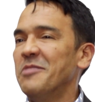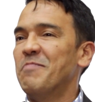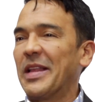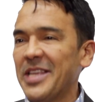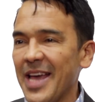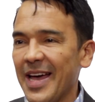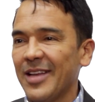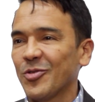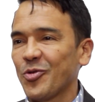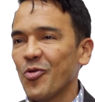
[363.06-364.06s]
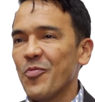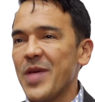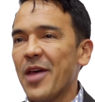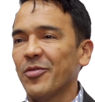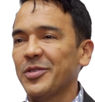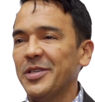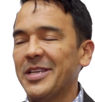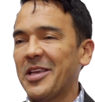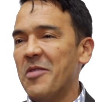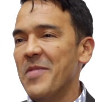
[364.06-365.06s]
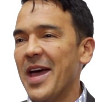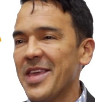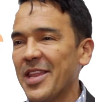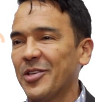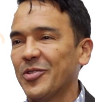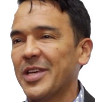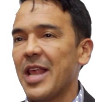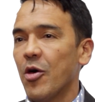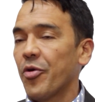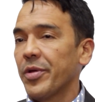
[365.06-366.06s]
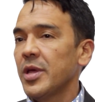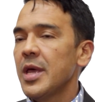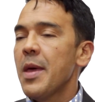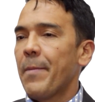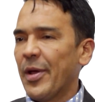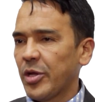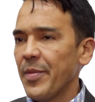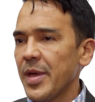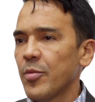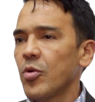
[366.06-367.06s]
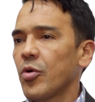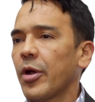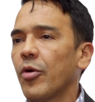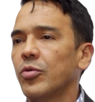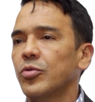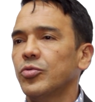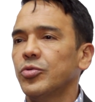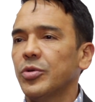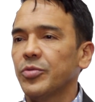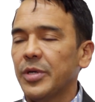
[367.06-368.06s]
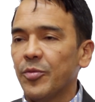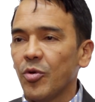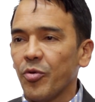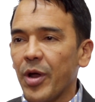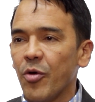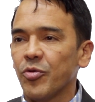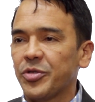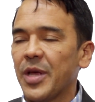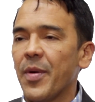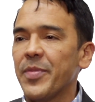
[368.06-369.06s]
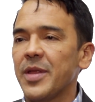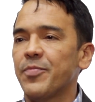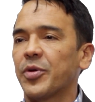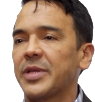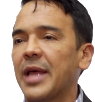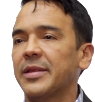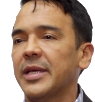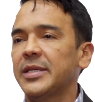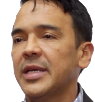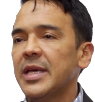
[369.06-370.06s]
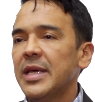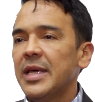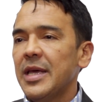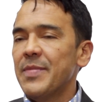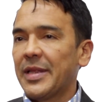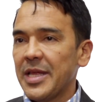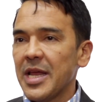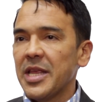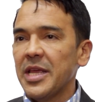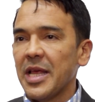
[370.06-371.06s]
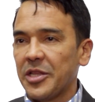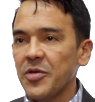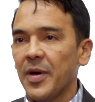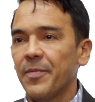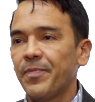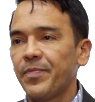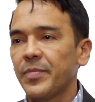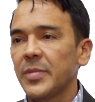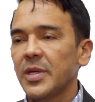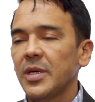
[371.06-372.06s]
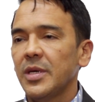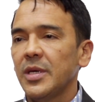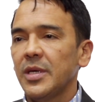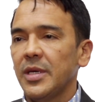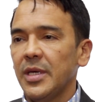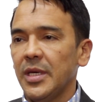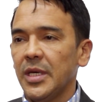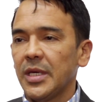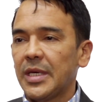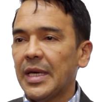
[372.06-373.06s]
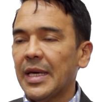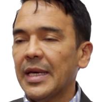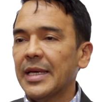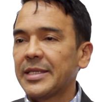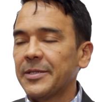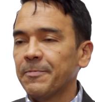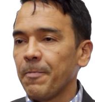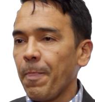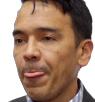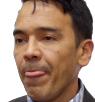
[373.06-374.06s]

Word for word: simpatía de los colombianos y que me hayan hecho senador. Pero también hemos logrado, hemos logrado unos temas bien importantes en materia legislativa, que es mm,